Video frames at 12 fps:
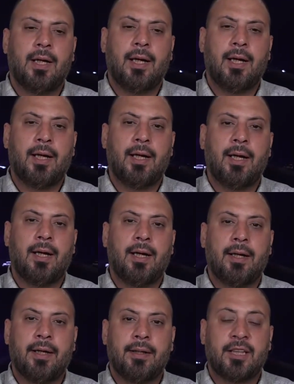
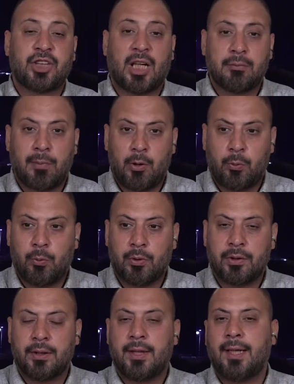آه، نشاط ملحوظ
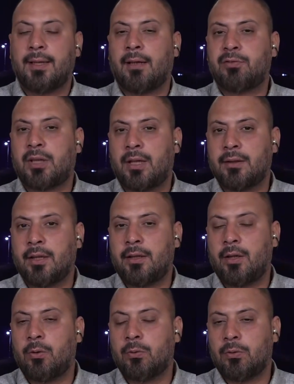اذا افترضنا
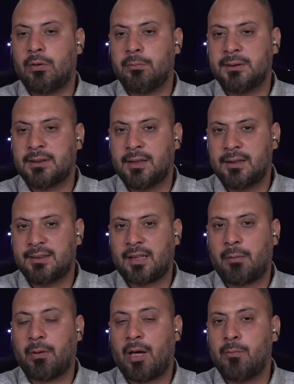انه بالسنين
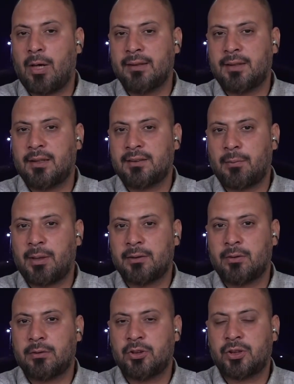السابقه معدل
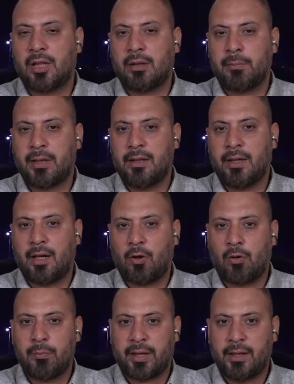التبادل التجاري بين
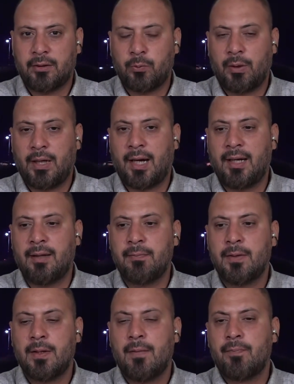العراق وبقيه دول العالم
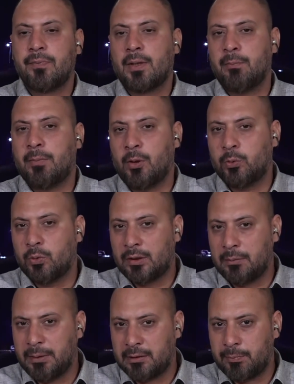بحدود ال
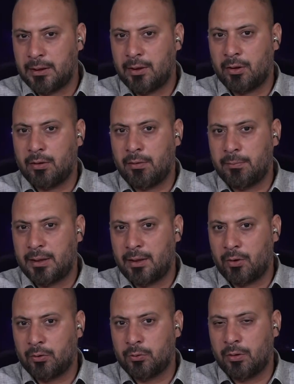100 آه،
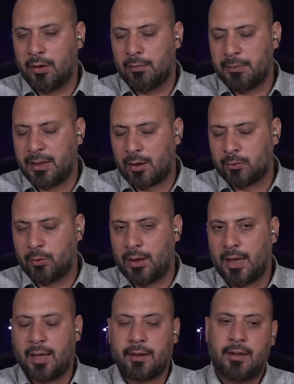مليون مليار
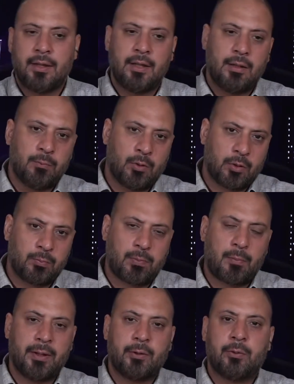دولار
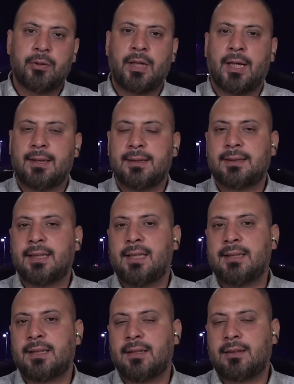ربما يكون هذه السنه
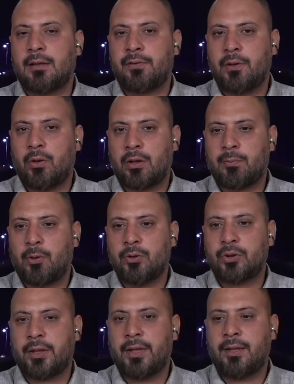سنه
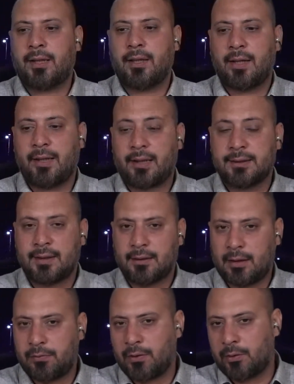2024 كذلك سنه
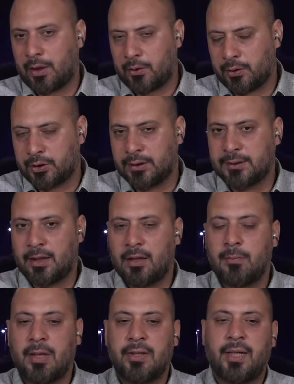2023 السنه
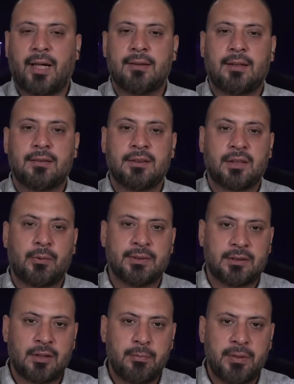الماضيه قد تتجاوز
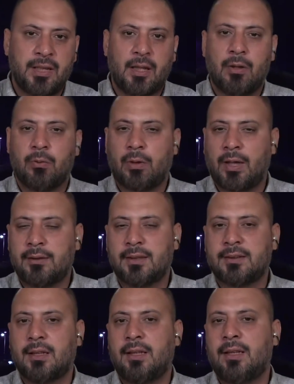ال 100 وقد
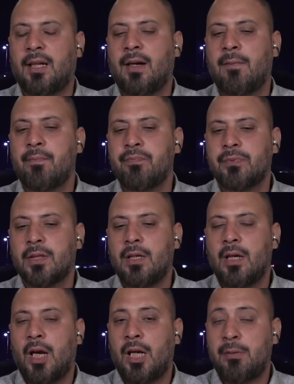تصل الى
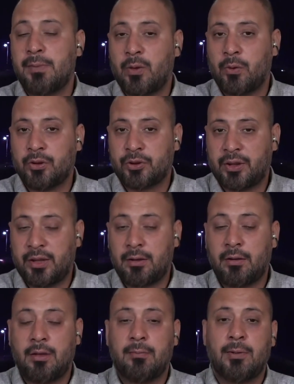ال
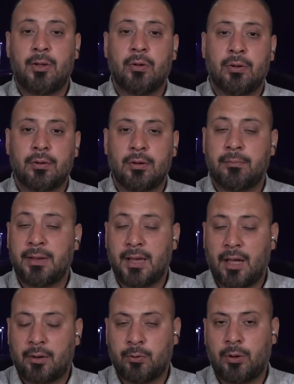120 مليون
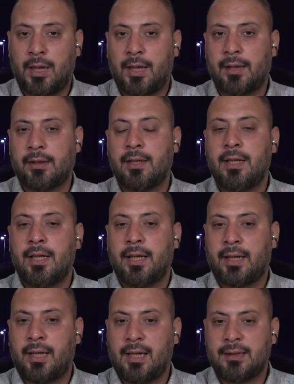مليار دولار
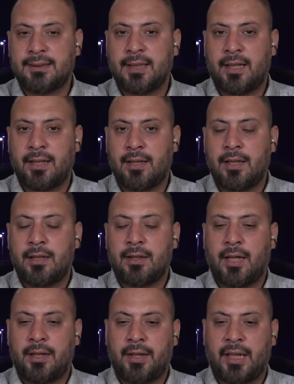خلال السنة
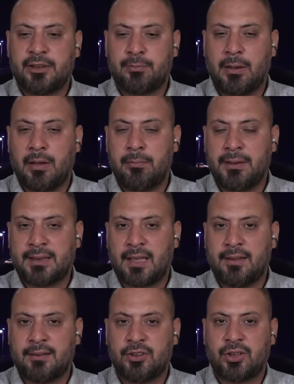يعني حجم الميزان
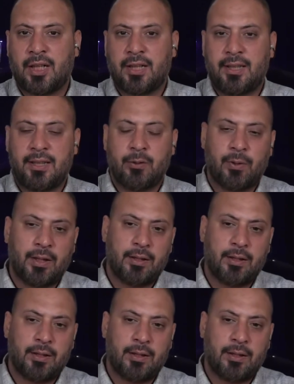التجاري اللي هو